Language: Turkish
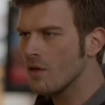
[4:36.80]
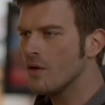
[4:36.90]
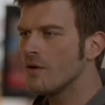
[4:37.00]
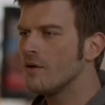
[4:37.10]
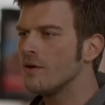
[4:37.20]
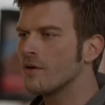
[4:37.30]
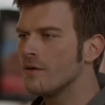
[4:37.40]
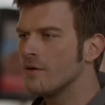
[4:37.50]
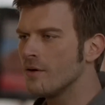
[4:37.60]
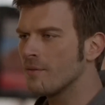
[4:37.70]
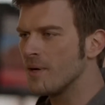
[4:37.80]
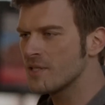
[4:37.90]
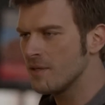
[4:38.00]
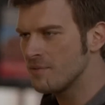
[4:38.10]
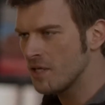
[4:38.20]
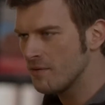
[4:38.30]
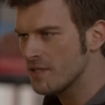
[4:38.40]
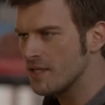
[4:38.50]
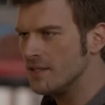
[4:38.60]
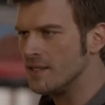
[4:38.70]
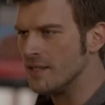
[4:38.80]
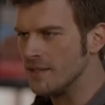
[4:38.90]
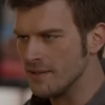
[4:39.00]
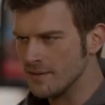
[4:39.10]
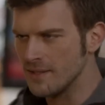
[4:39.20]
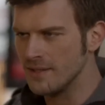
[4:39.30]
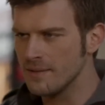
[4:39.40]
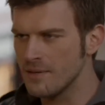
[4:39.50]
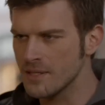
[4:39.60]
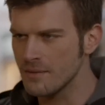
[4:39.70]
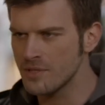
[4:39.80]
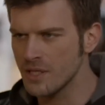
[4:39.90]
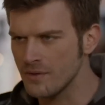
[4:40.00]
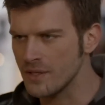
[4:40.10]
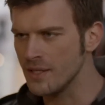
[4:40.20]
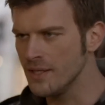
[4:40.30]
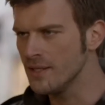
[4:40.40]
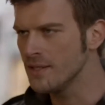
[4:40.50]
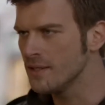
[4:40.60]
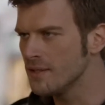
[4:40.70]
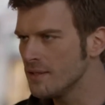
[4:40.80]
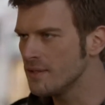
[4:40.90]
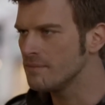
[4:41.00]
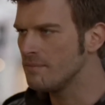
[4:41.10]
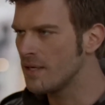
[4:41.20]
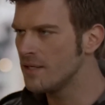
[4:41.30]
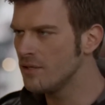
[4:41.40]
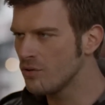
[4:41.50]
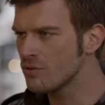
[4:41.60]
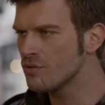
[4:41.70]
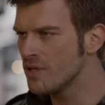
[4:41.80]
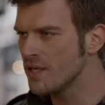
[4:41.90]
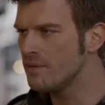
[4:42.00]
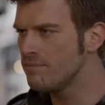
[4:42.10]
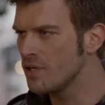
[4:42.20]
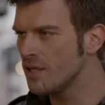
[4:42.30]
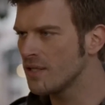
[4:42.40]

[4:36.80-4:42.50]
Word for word: Yok yok. Başka bir şey var sende. Sende başka bir şey var. Bana iyilik olsun diye gelip buraya